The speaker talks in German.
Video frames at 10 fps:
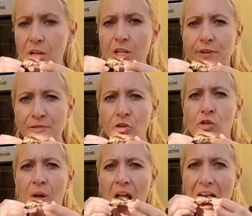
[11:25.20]
Ich weiß jetzt, warum.
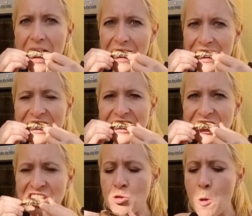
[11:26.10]
Ja? Ja.
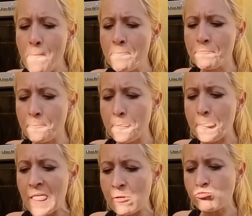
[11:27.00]
Geil. Dann gehe ich jetzt
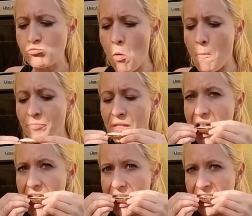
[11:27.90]
mal ausliefern und du
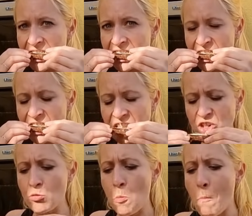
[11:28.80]
kannst schon mal anfangen zu essen
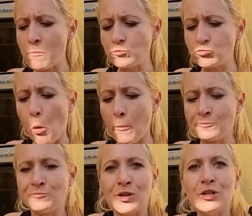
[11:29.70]
hier.
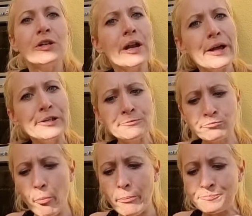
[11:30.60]
Ganz alleine? Ne?
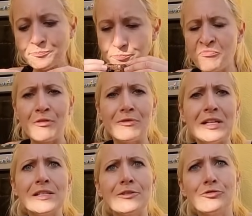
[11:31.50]
Ja. Warte,
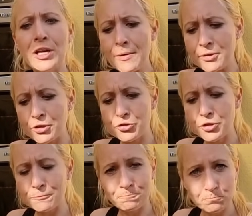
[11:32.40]
ich sag vorher aber noch
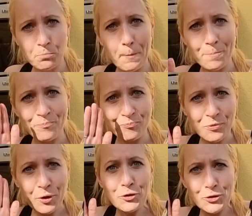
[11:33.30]
Tschüss.
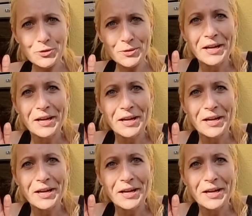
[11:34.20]
Tschüss.